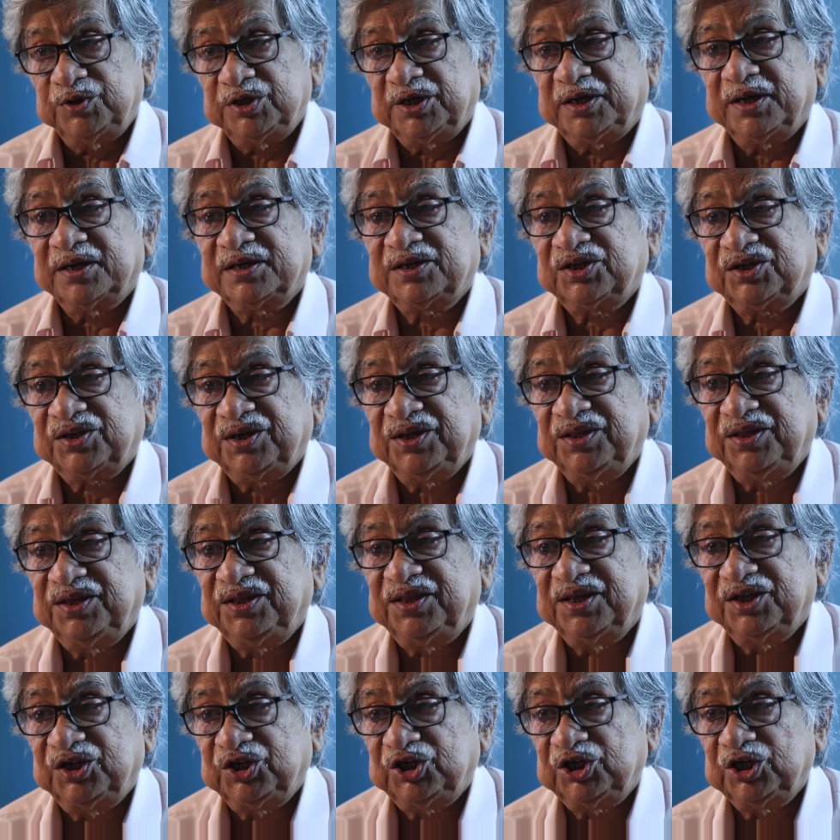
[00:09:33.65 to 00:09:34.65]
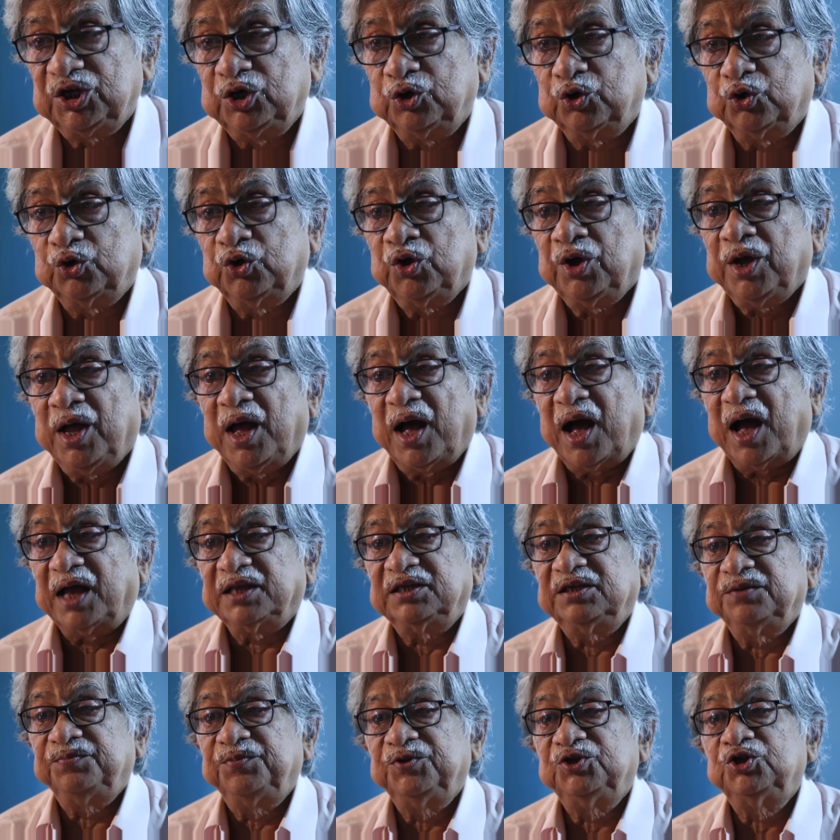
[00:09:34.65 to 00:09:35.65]
যেটা স্মৃতিতে ছিল
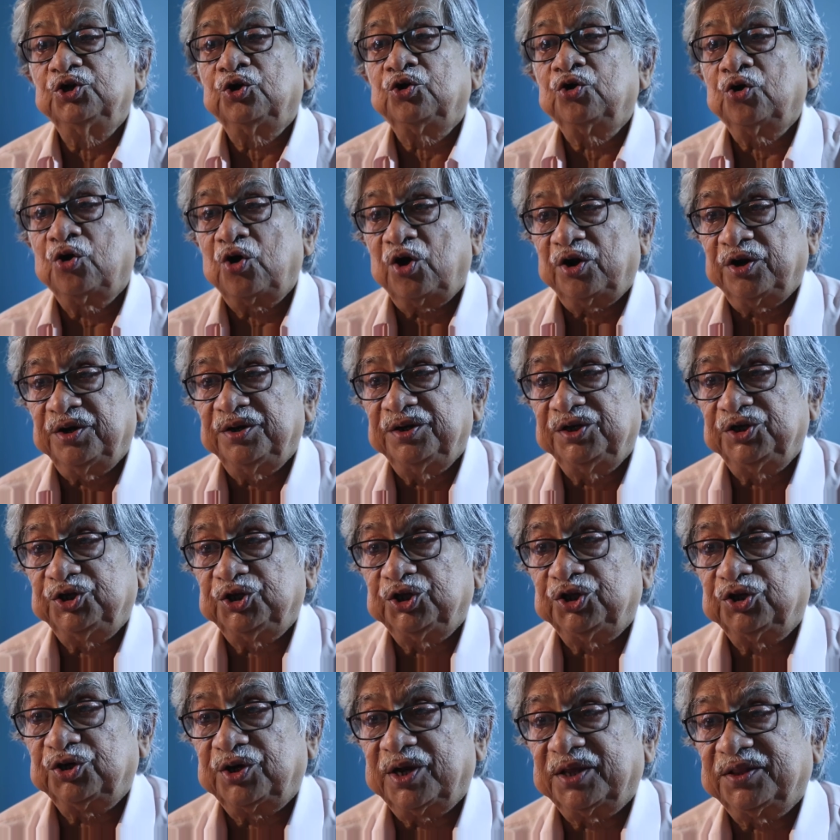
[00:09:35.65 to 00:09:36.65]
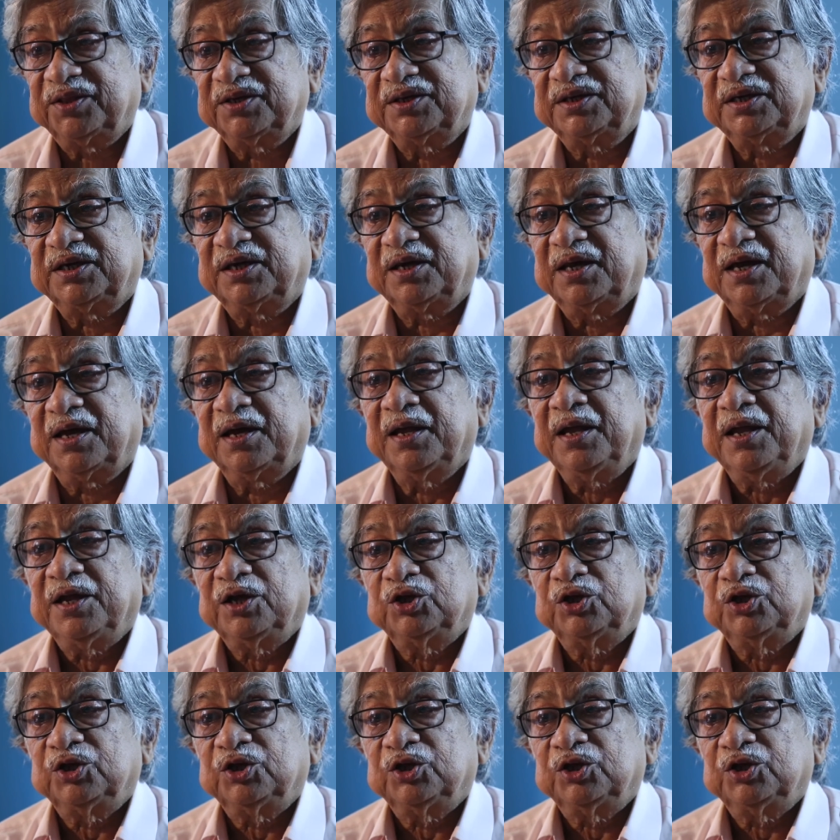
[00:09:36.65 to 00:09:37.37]
আজই বিজনও ঘরে নিষিদ্ধ রাতে সেটা